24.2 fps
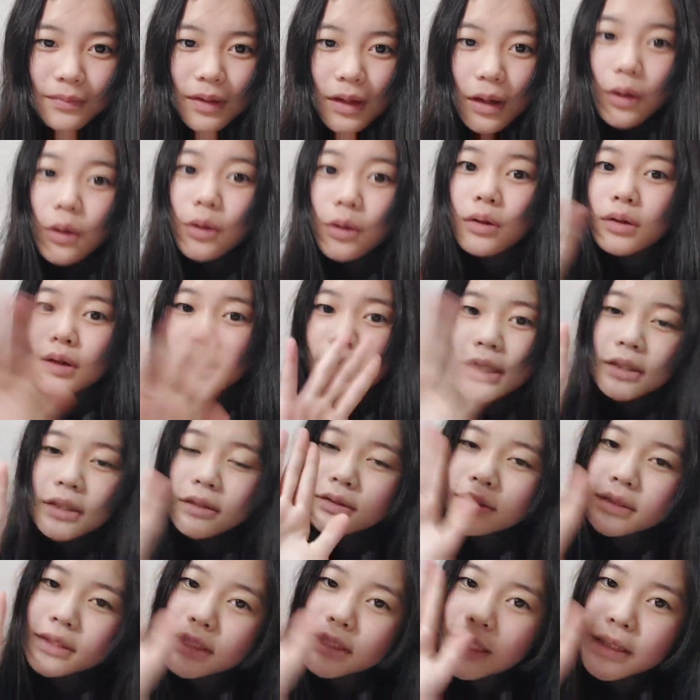お、おはよう
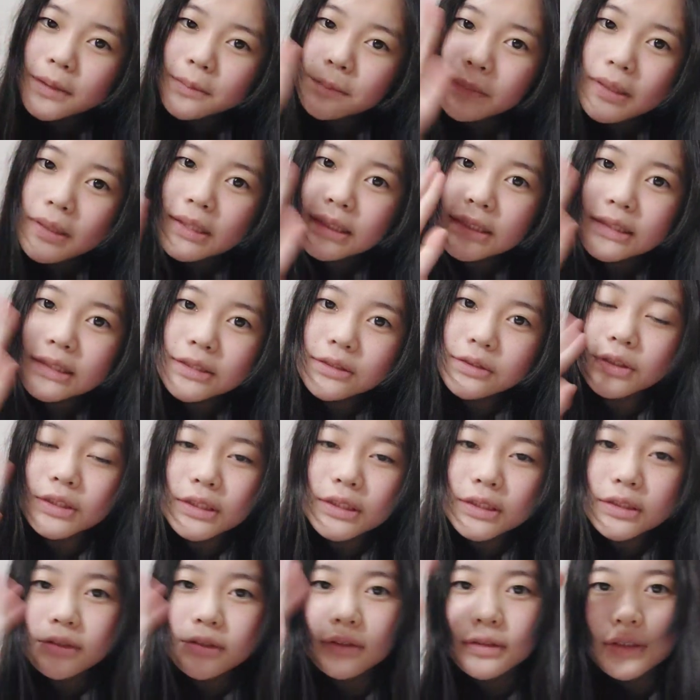ございます。と
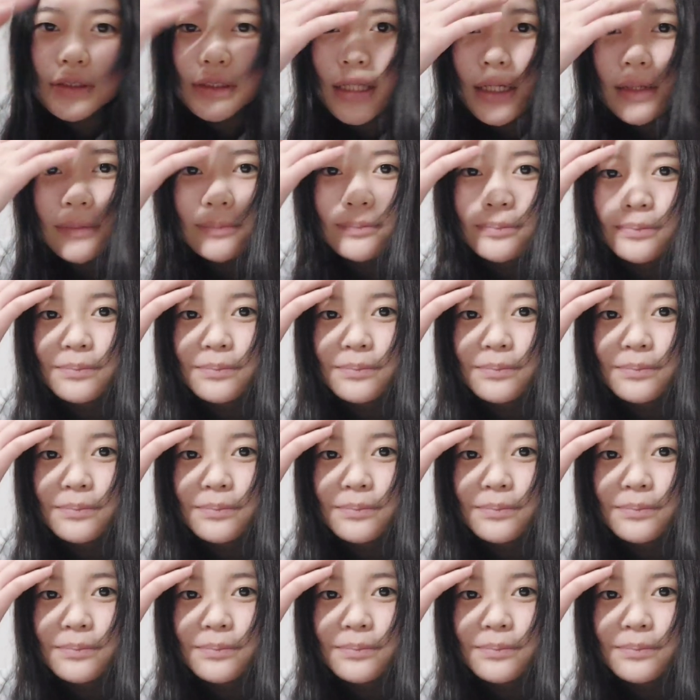ちくんさん。